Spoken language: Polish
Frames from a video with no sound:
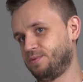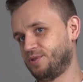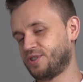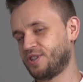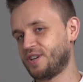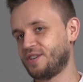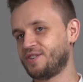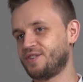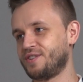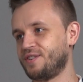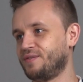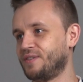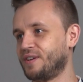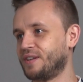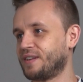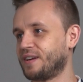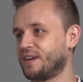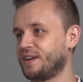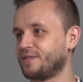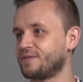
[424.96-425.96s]
szczęśliwie
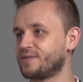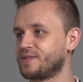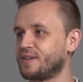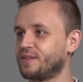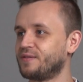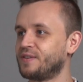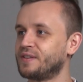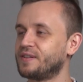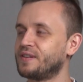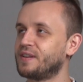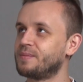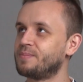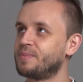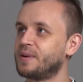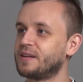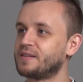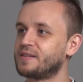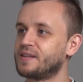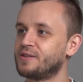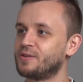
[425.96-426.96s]
taka konsekwentna
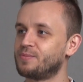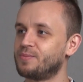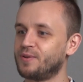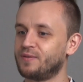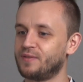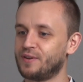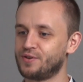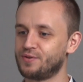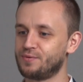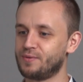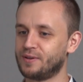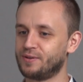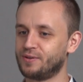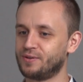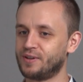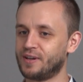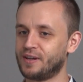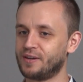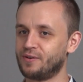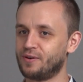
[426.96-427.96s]
praca doprowadziła do
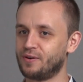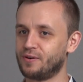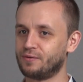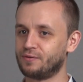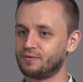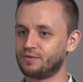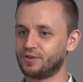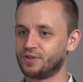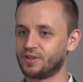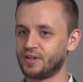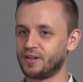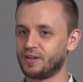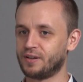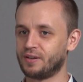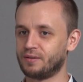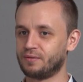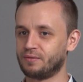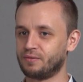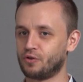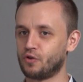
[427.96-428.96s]
tego,
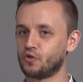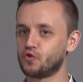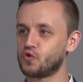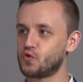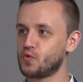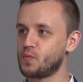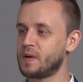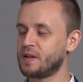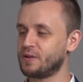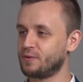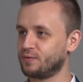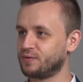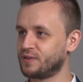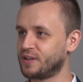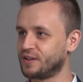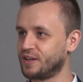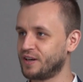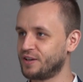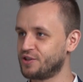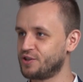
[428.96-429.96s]
że konsumentów
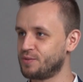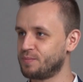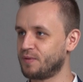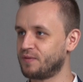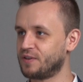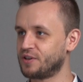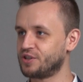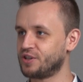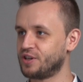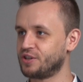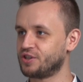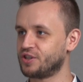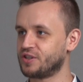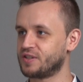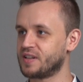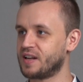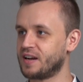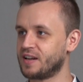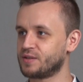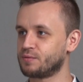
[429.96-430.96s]
na treści poważniejsze
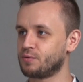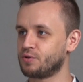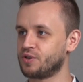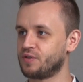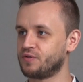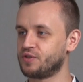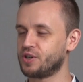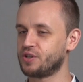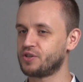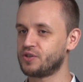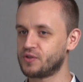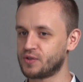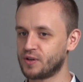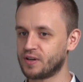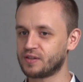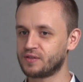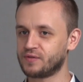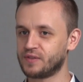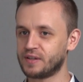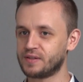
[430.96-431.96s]
znalazło się w sieci
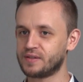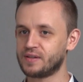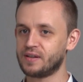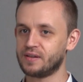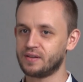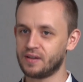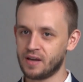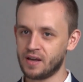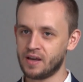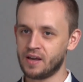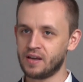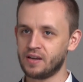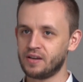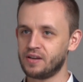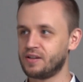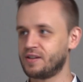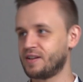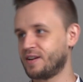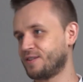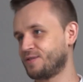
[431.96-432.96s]
coraz więcej
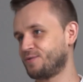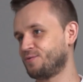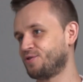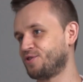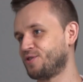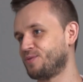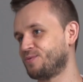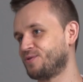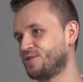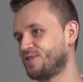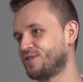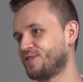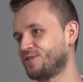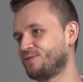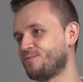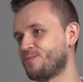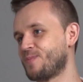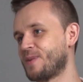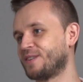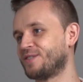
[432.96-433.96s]
i teraz już nie muszę mhm. się
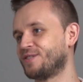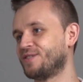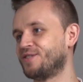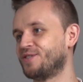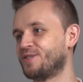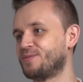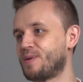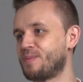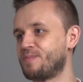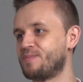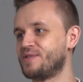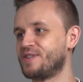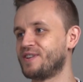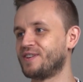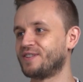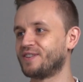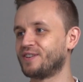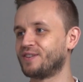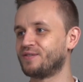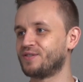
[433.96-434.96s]
tłumaczyć, że mam
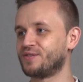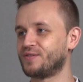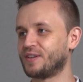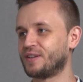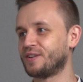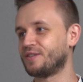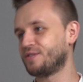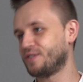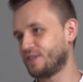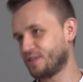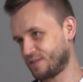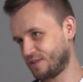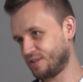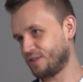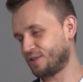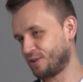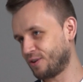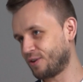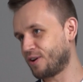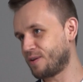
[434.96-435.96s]
mniej tych wyświetleń. Jest
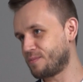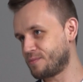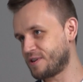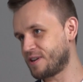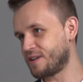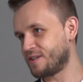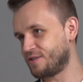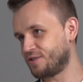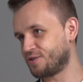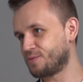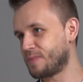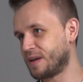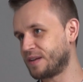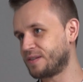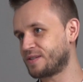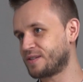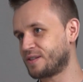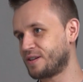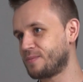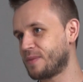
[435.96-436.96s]
ich trochę mniej niż
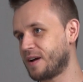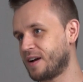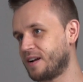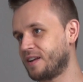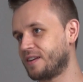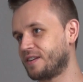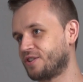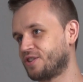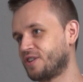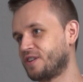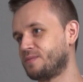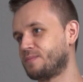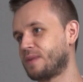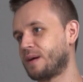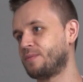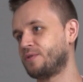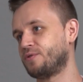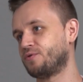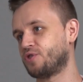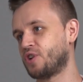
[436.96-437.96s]
mainstream, ale jeżeli
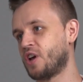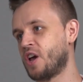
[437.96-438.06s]
mamy